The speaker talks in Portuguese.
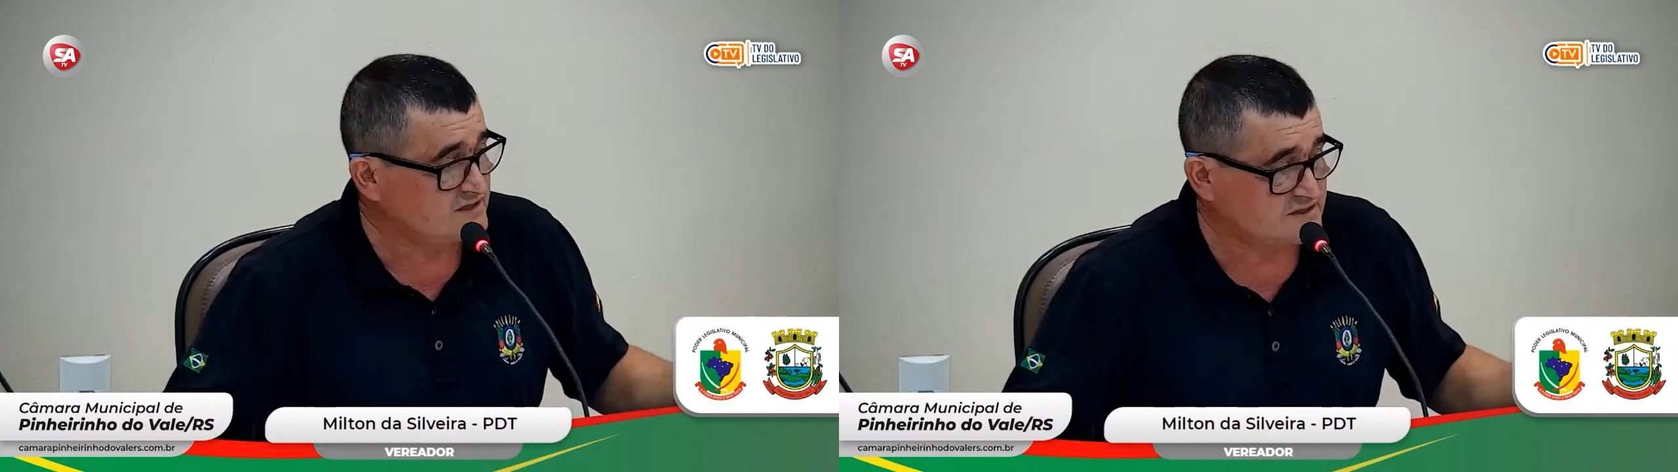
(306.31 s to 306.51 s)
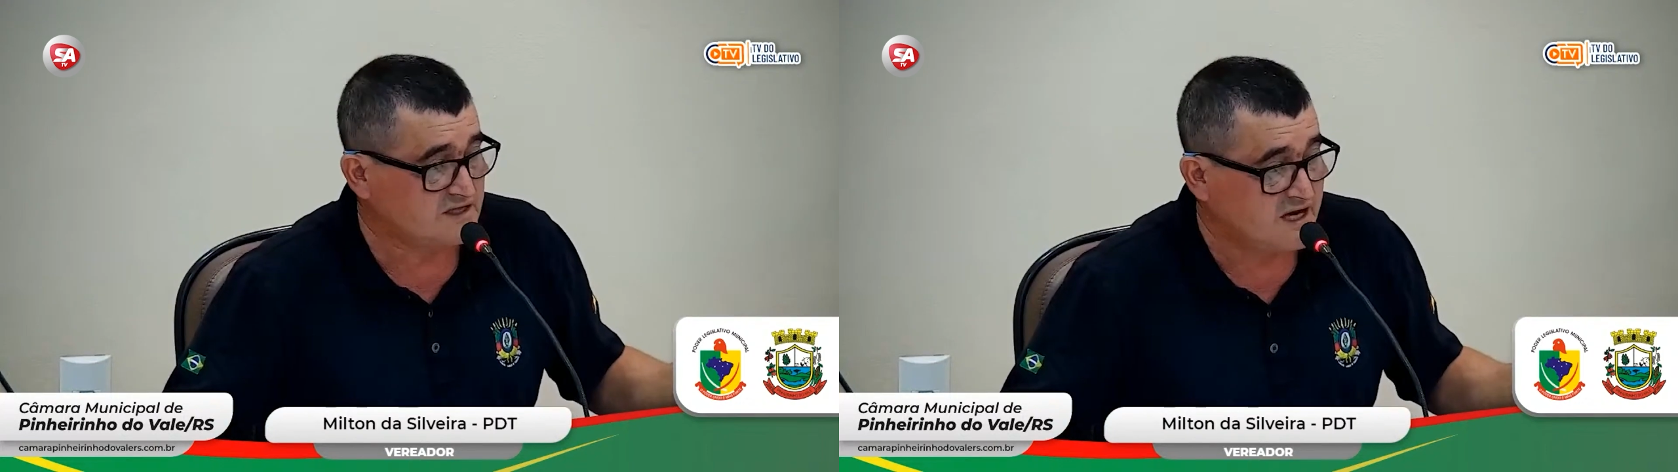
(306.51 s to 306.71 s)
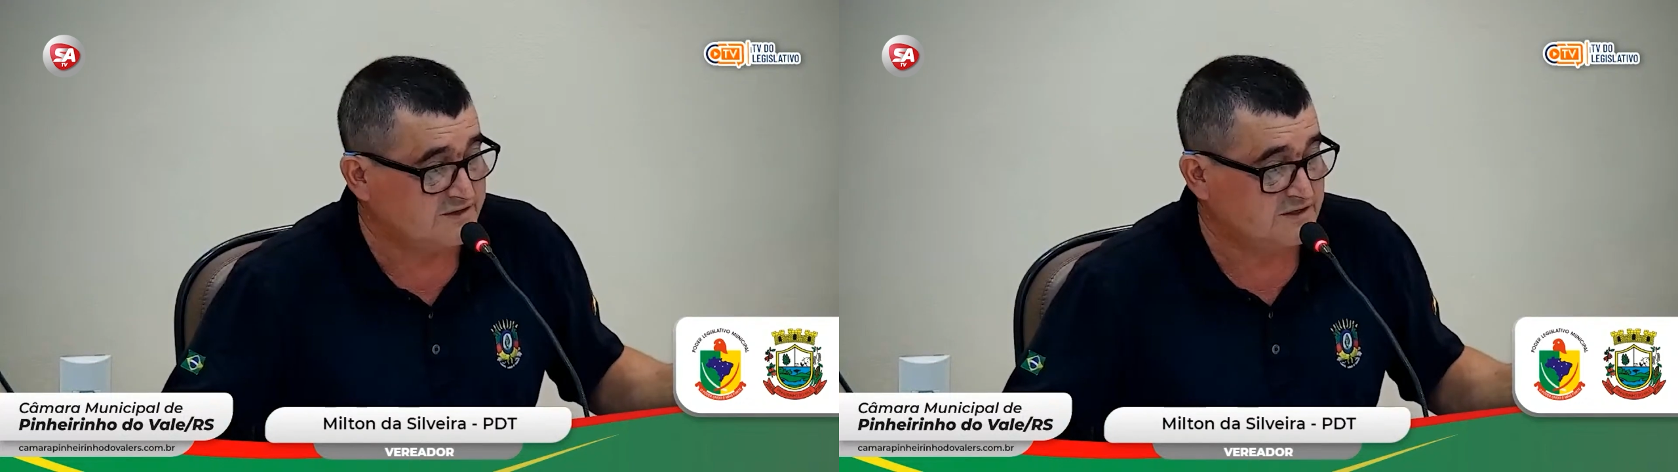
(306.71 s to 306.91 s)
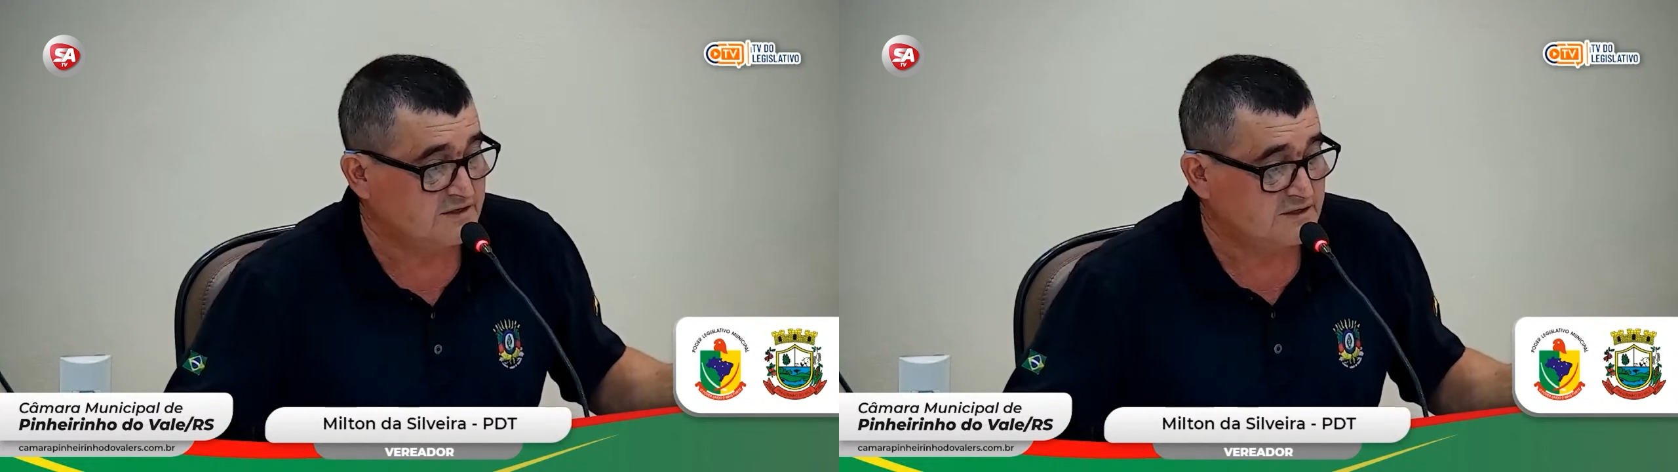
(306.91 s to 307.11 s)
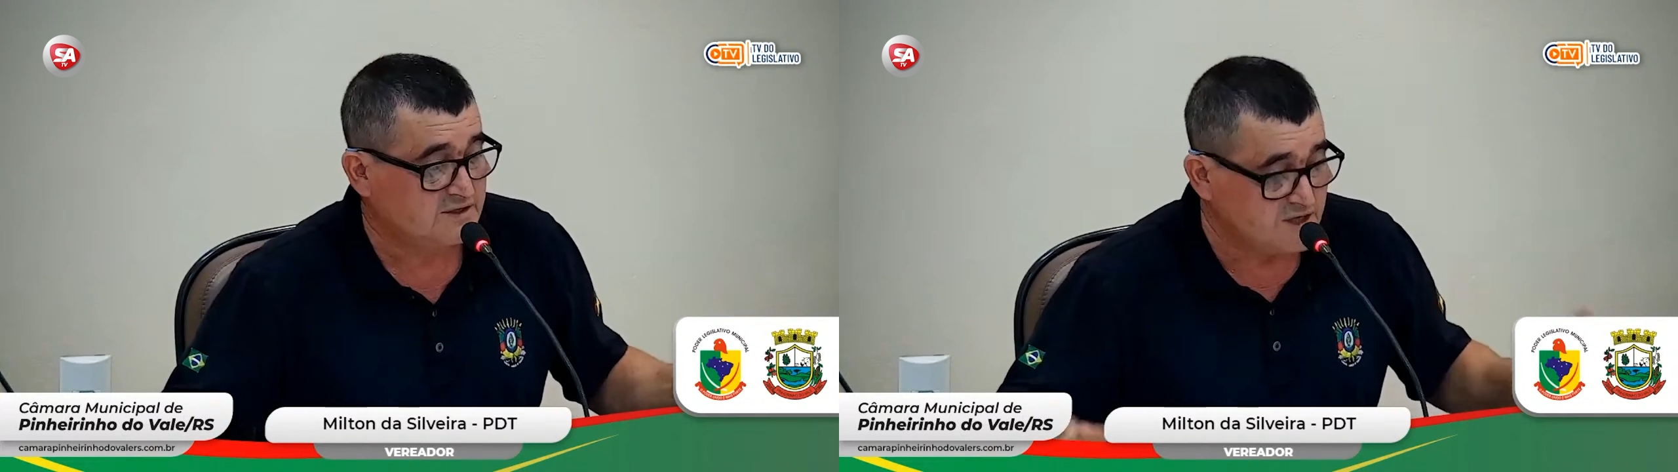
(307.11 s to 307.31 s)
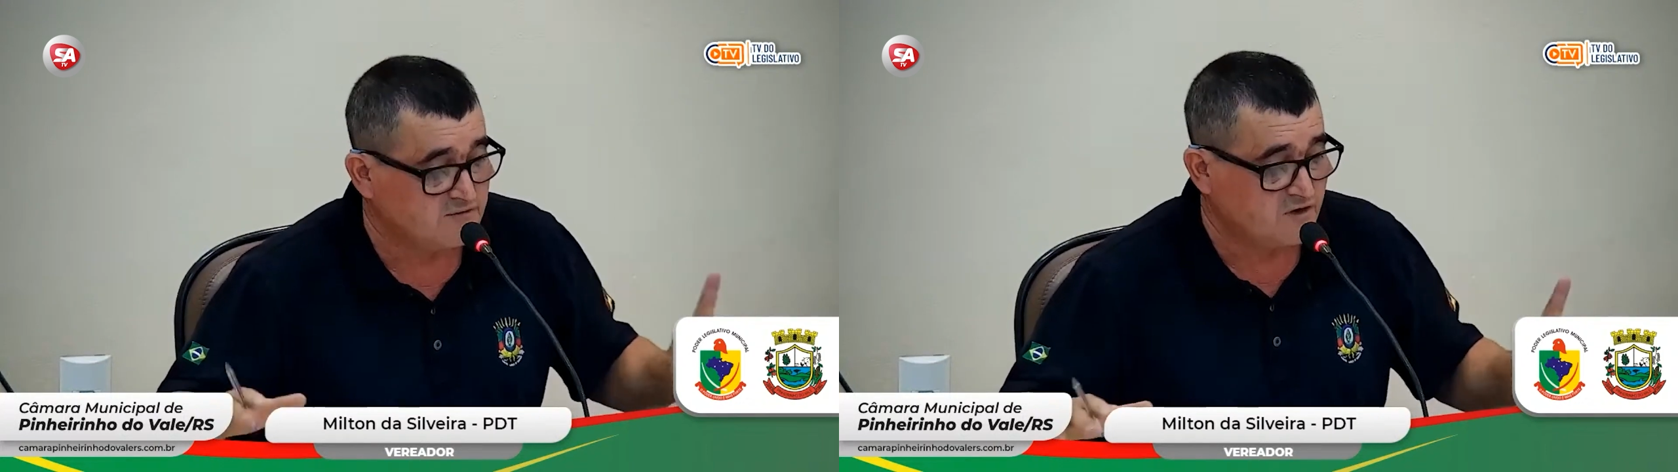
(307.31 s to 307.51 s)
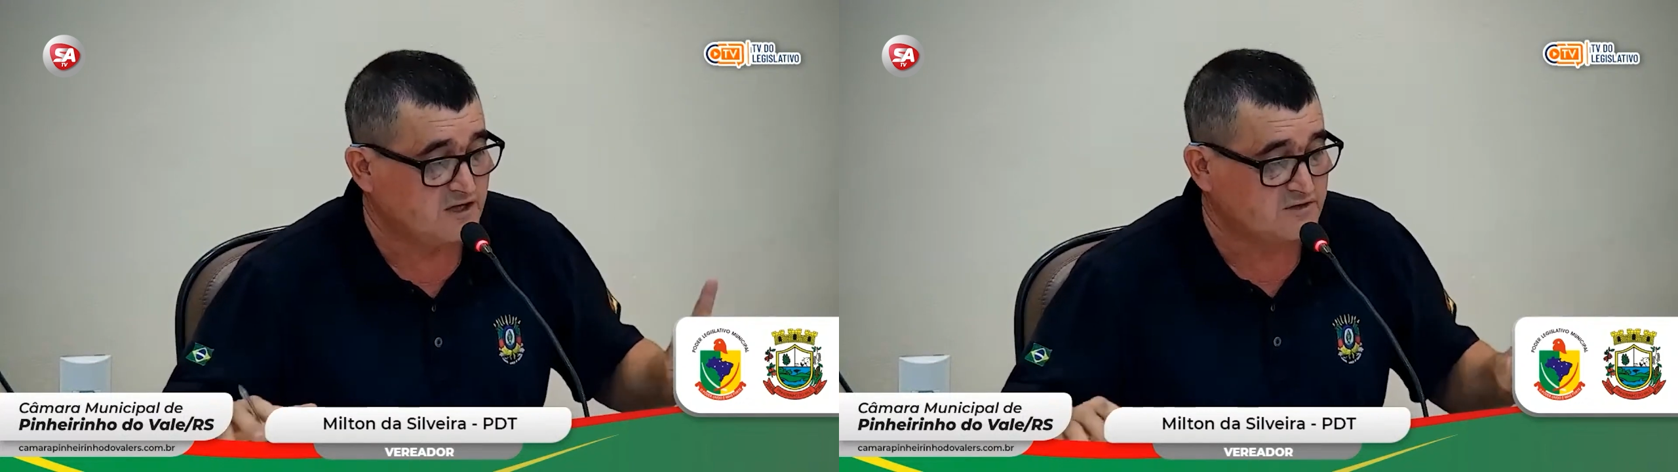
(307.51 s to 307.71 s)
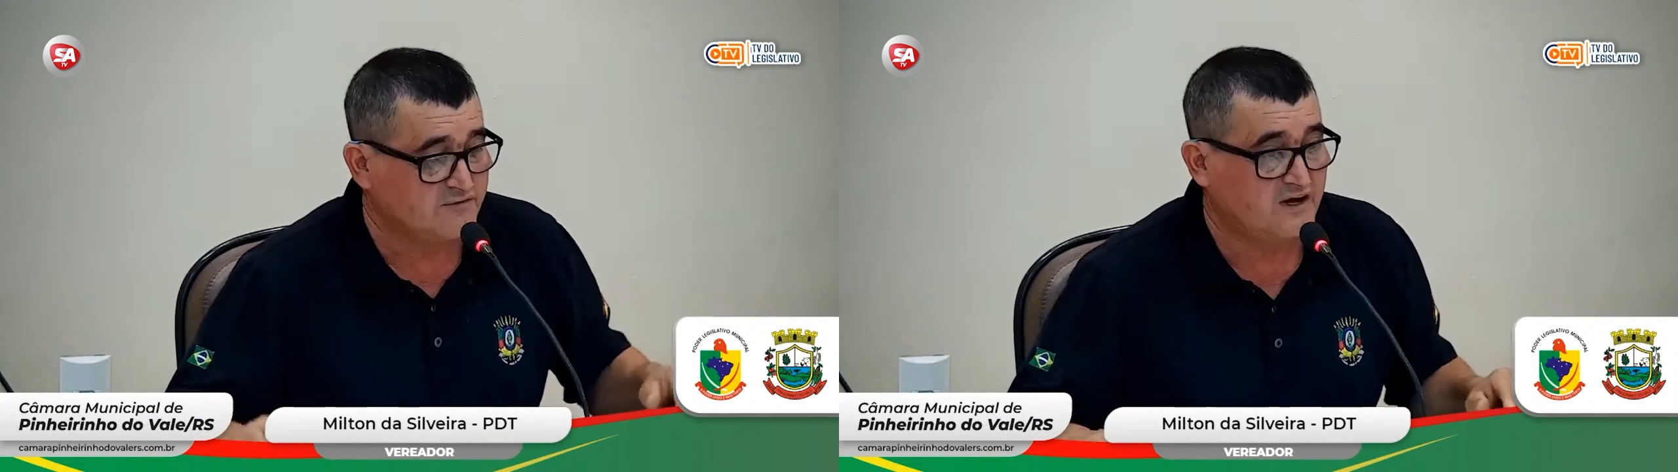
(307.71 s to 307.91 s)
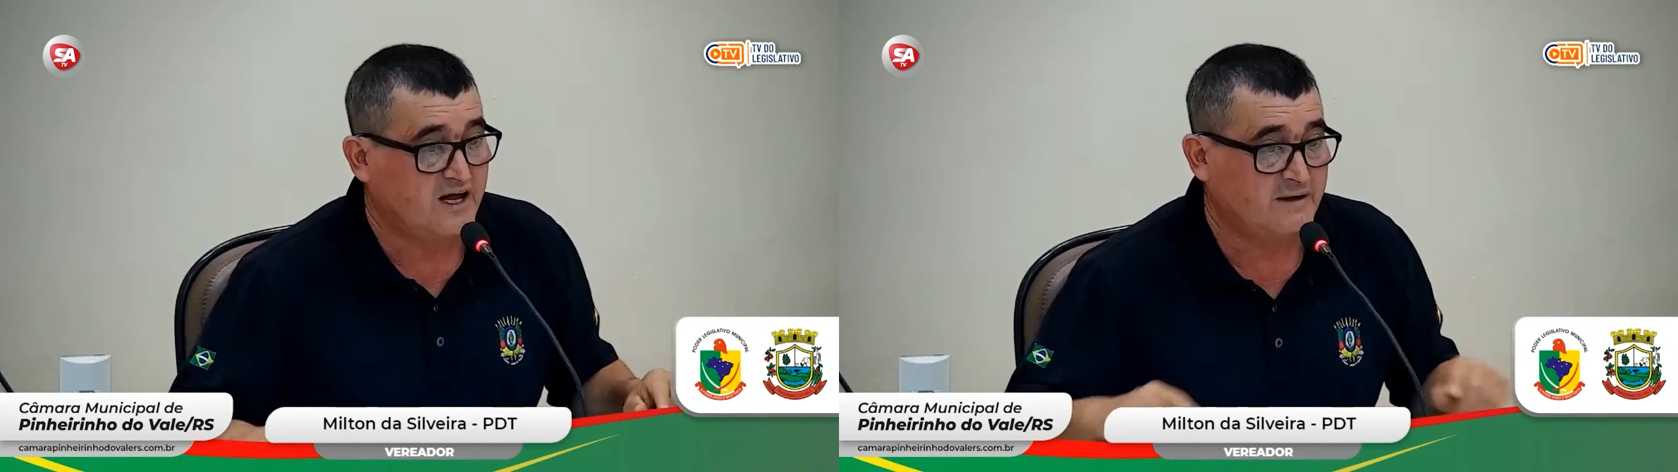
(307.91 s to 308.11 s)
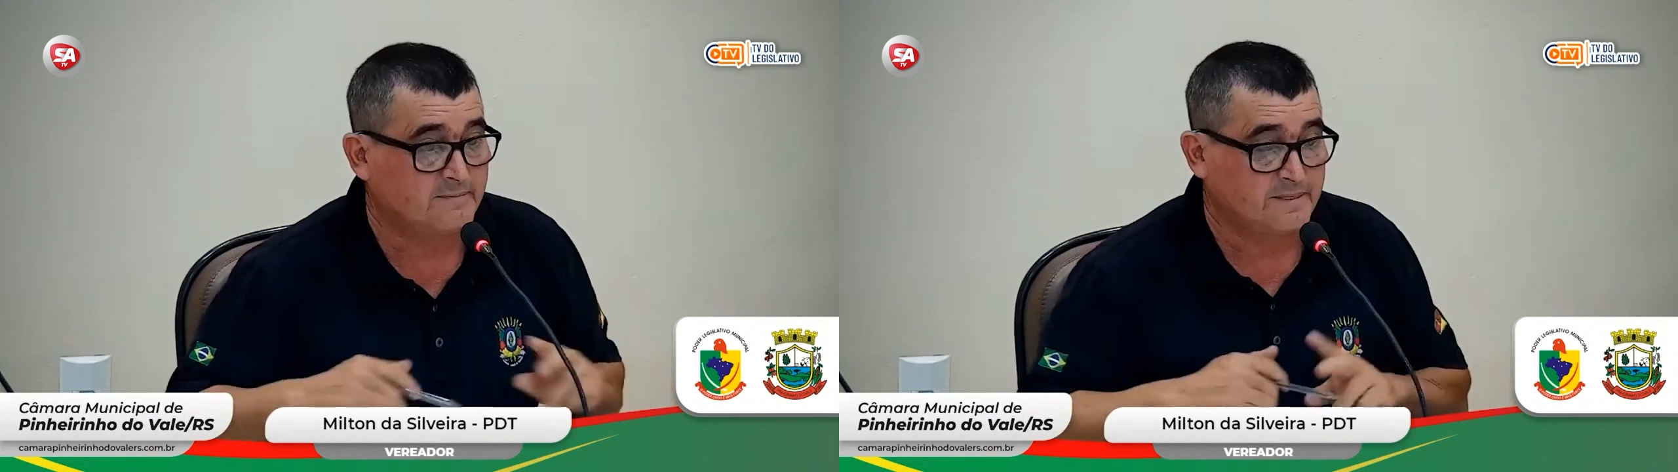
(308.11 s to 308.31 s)
necessidade. E eu volto a
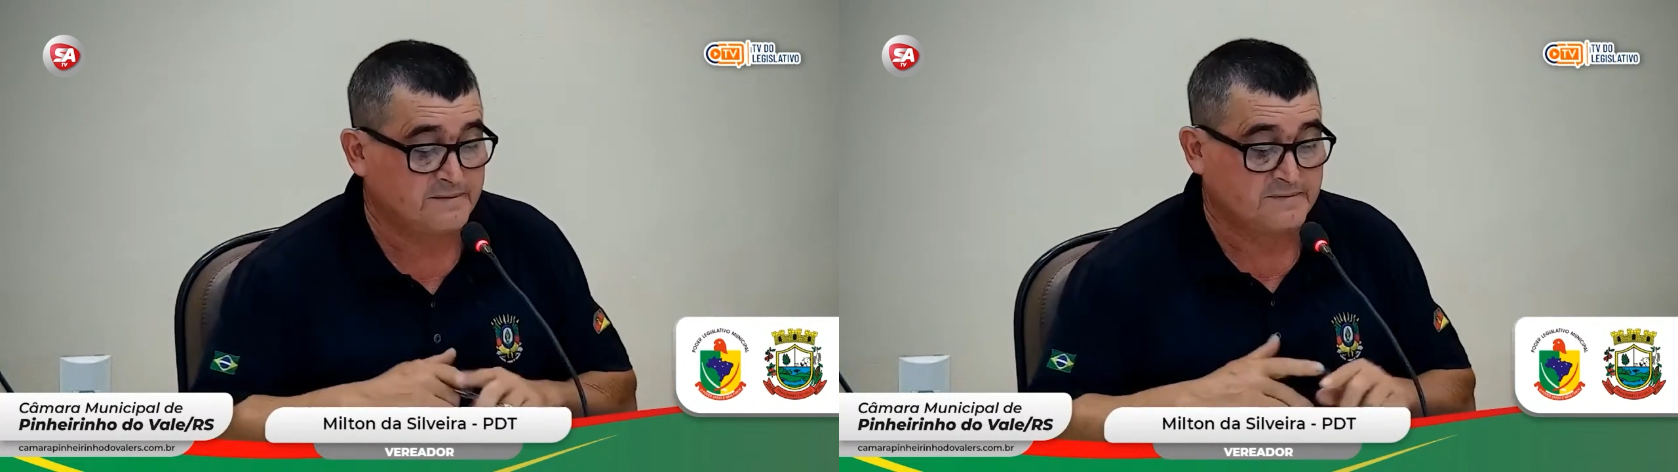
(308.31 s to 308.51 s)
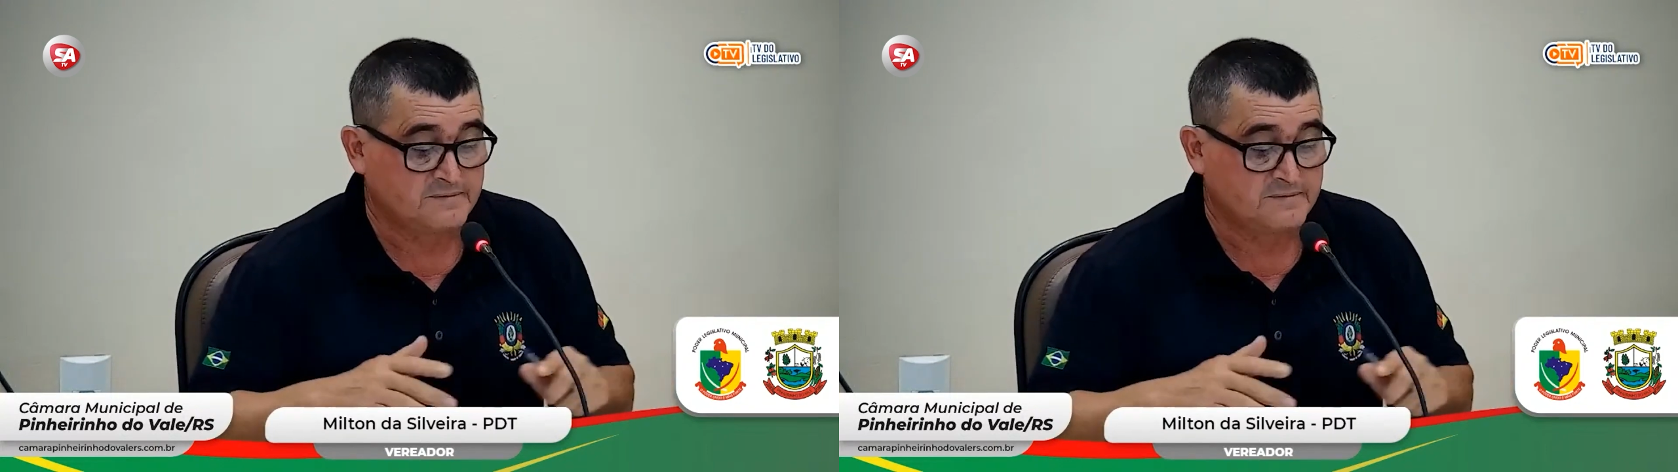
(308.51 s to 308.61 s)
falar.